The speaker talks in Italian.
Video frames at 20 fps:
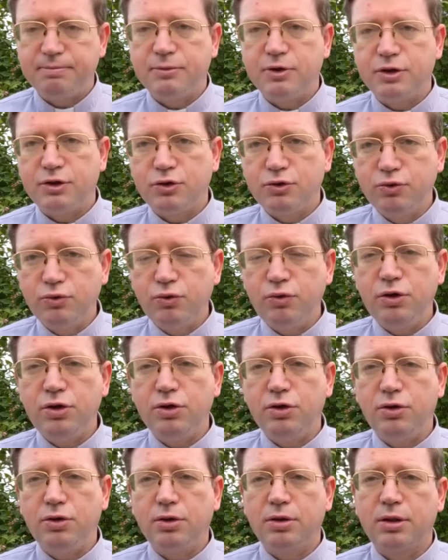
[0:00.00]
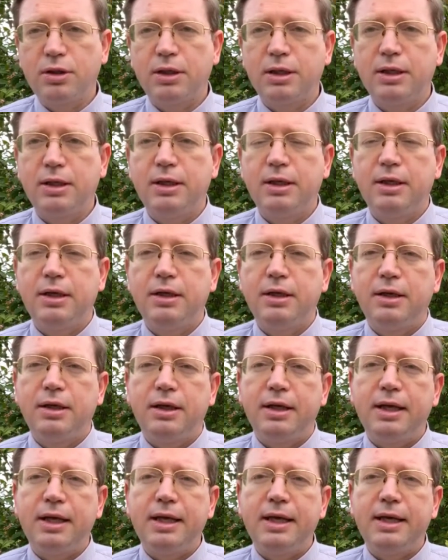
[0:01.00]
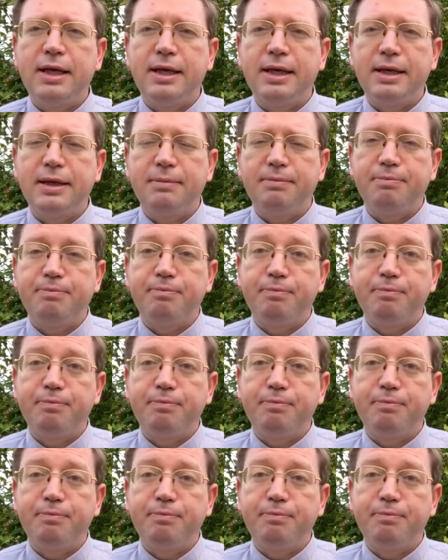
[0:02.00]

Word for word: studio e